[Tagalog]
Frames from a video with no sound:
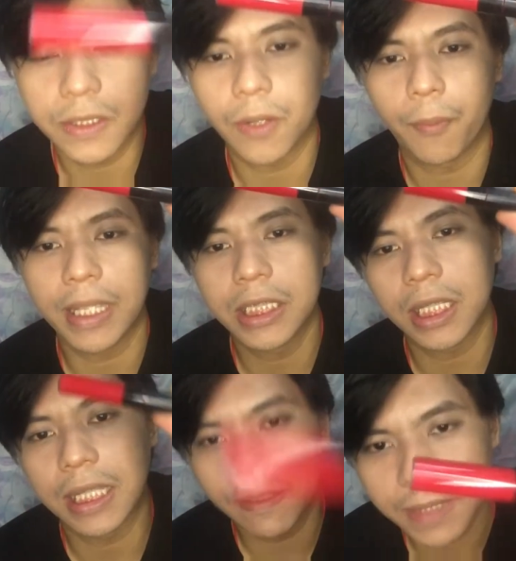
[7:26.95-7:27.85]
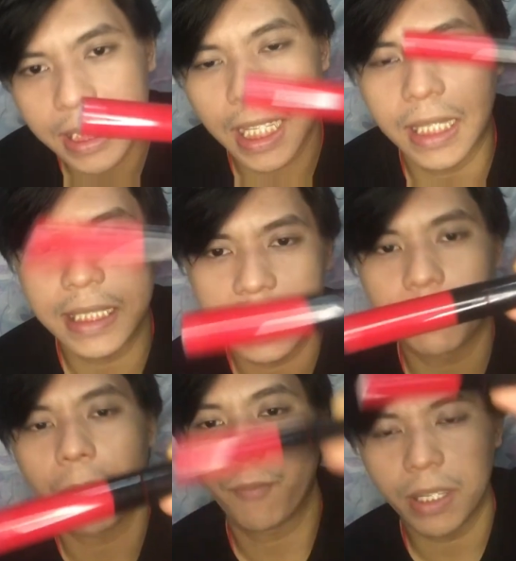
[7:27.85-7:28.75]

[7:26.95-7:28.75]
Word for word: So, pwede siyang lipstick at the same time,